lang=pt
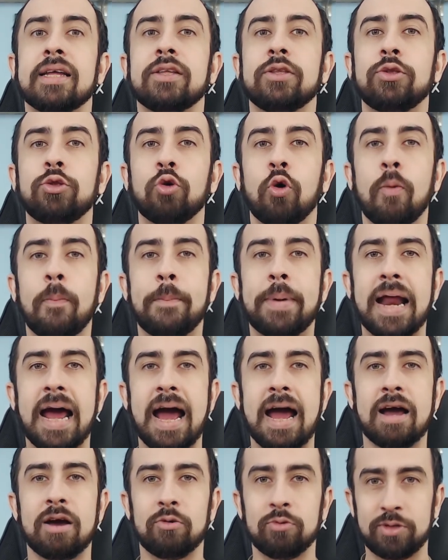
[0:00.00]

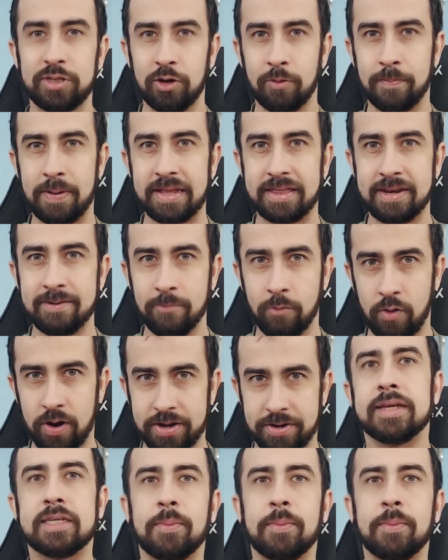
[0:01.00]
dobrar o seu patrimônio.